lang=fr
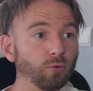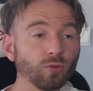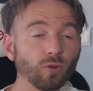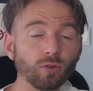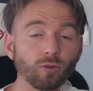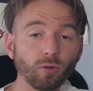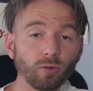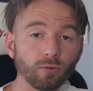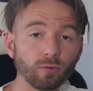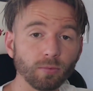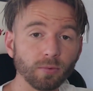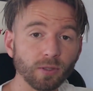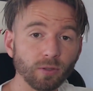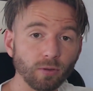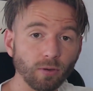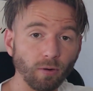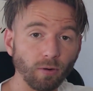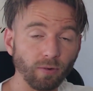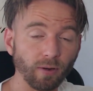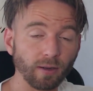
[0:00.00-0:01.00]
temps de
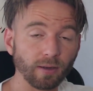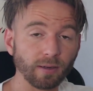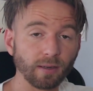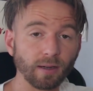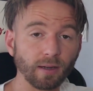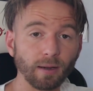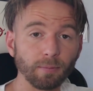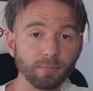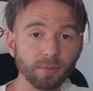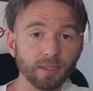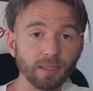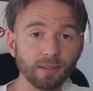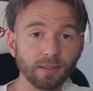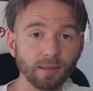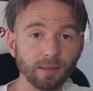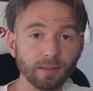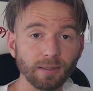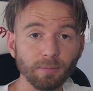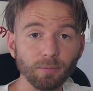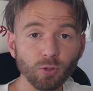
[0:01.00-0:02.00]
minutes enfin grappiller
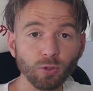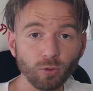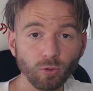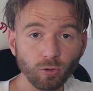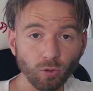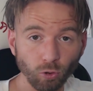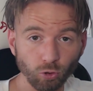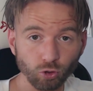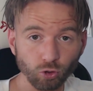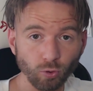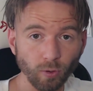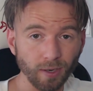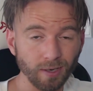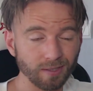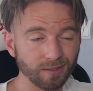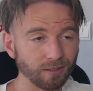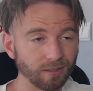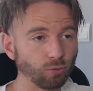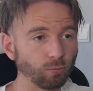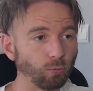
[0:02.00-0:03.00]
des, des, minutes de temps de jeu à hein, la
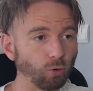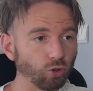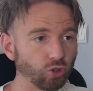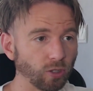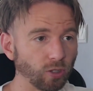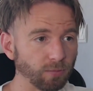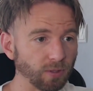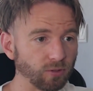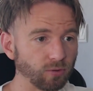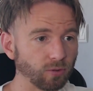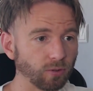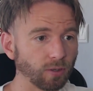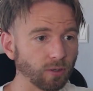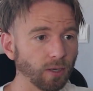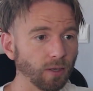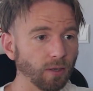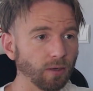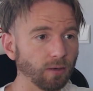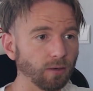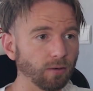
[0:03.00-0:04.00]
saison prochaine, bien sûr,
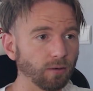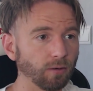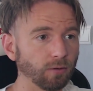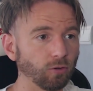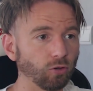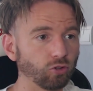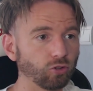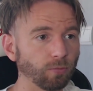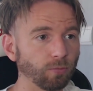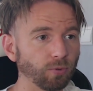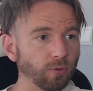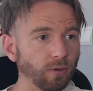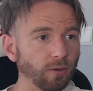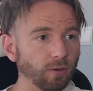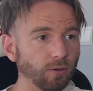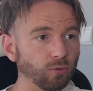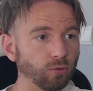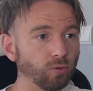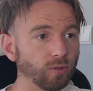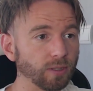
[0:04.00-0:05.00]
euh, dans le
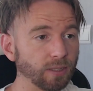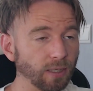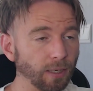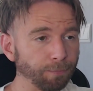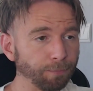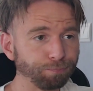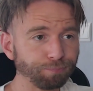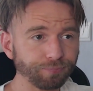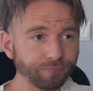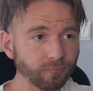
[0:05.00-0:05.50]
championnat de Liga.